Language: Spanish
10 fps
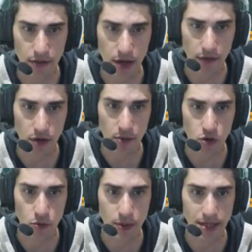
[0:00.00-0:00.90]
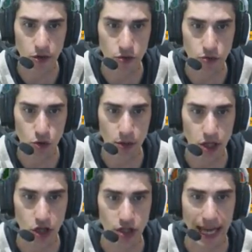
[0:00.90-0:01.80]
zona, zona, monumentos,
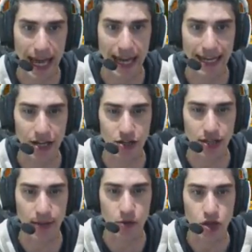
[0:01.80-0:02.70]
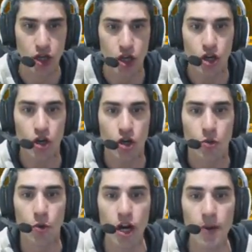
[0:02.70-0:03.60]
monumentos. Aquí los tenemos.
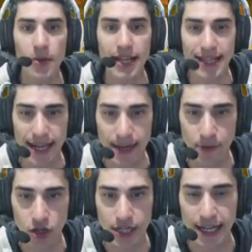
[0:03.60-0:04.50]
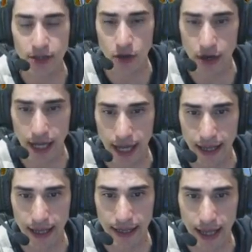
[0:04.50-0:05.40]
Bueno, pues ya tenemos la
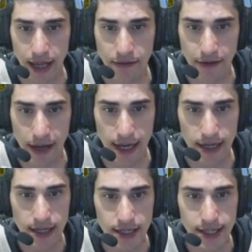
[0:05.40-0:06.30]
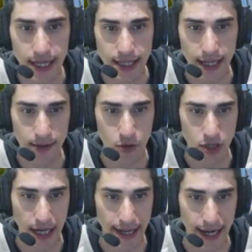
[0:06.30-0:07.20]
torre de Eiffel, ya
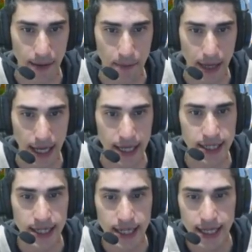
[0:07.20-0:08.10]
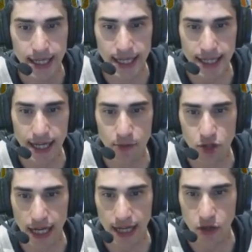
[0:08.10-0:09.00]
tenemos al Gran Ben y ya
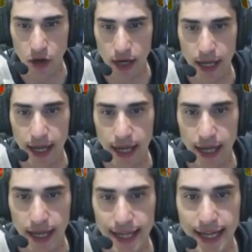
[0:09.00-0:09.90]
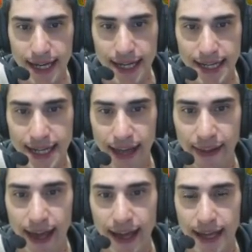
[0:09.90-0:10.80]
tenemos la torre
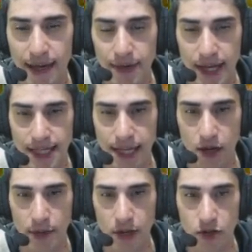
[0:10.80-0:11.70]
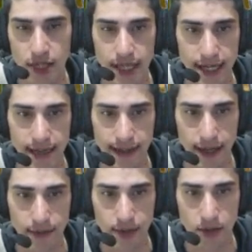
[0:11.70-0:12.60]
inclinada, que viene a ser lo menos inclinada
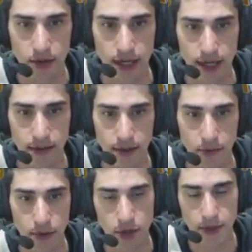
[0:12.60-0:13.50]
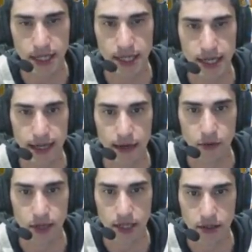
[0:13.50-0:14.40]
que he visto en la vida. Un poquito más inclinada
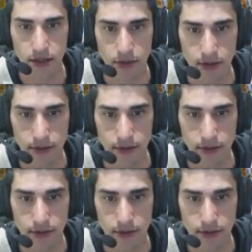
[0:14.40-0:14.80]
hubiese sido un poco...